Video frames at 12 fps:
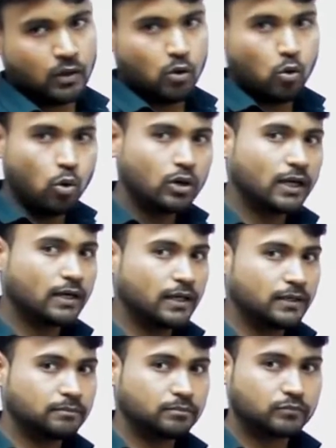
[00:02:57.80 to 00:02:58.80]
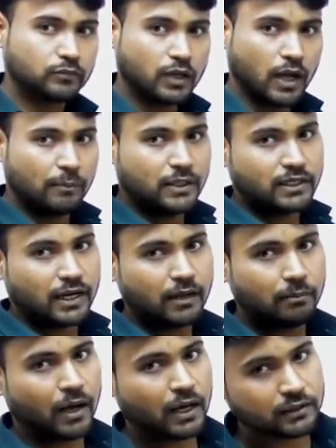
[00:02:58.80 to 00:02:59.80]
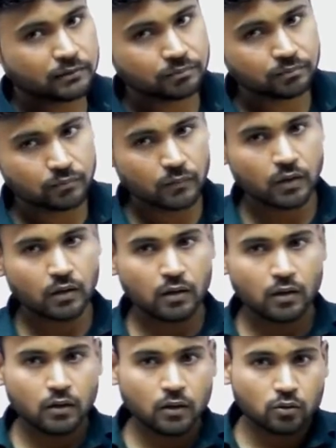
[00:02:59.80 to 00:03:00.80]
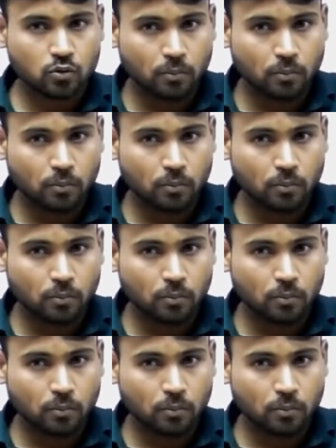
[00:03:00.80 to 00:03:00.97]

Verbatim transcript: होड़ लग गई कि हमें जाना है भारत तो